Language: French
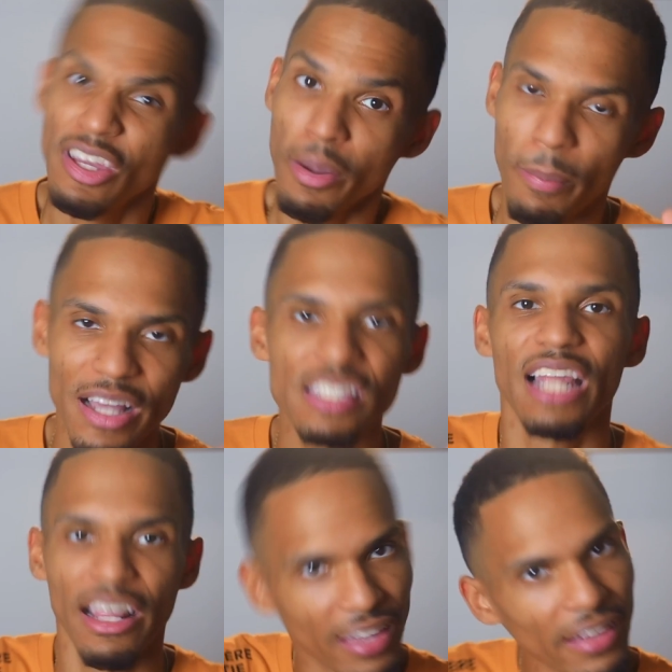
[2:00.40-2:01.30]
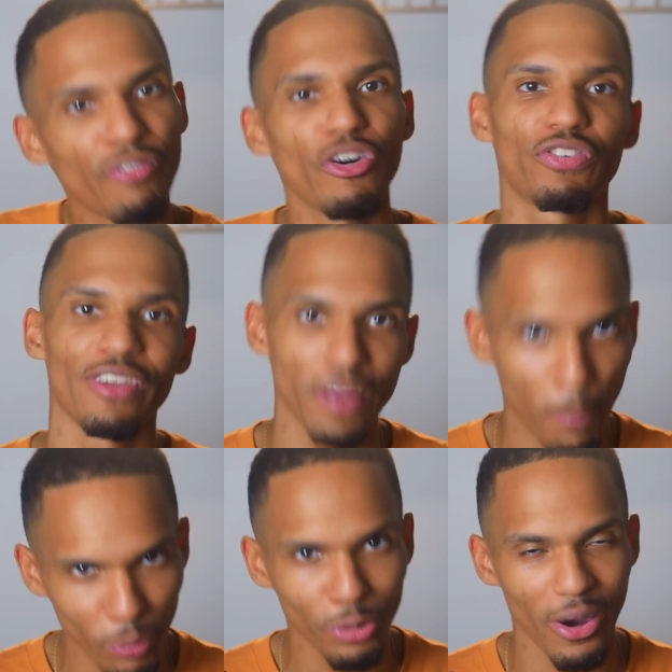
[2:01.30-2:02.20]
dis, bah, c'est la dernière fois que je fais ça
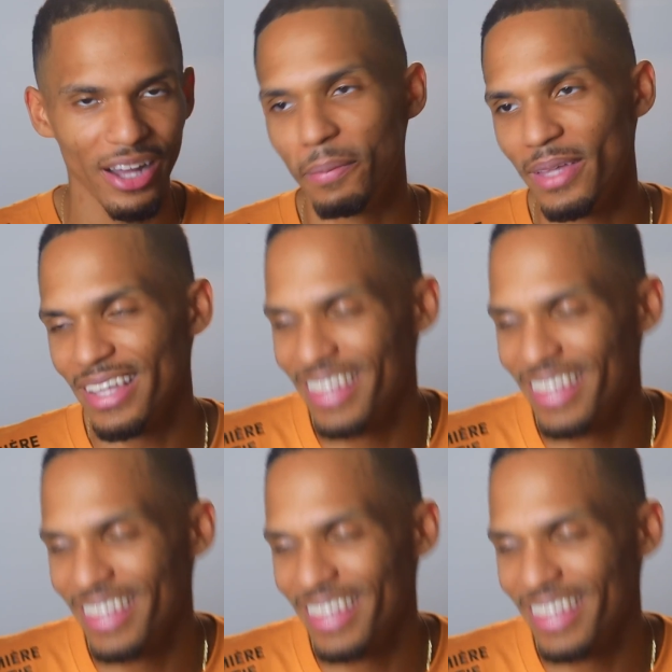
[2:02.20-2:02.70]
pour toi. Mais,